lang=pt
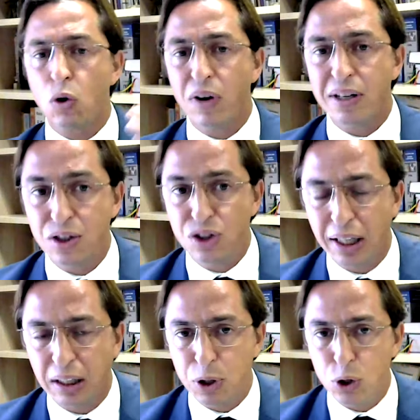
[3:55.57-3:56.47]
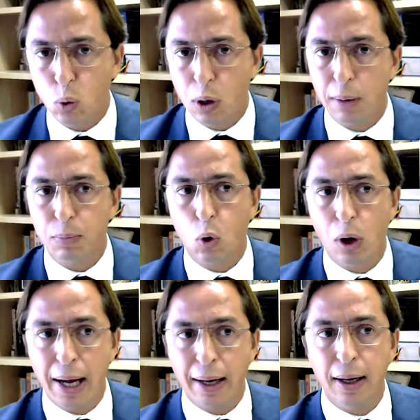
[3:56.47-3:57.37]
Conversei diretamente com a
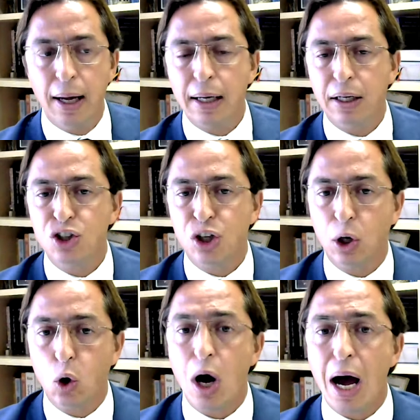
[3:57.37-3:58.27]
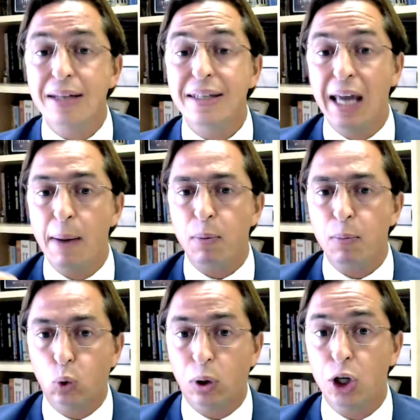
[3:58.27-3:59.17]
colega Cristiane Corrales, que é a
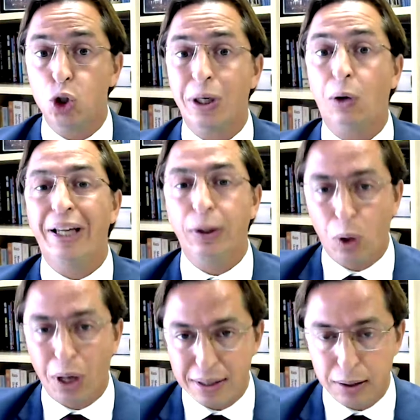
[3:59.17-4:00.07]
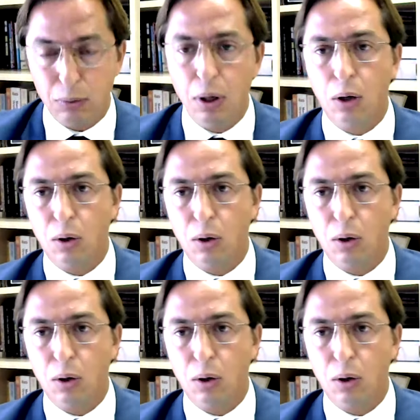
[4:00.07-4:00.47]
promotora regional da educação,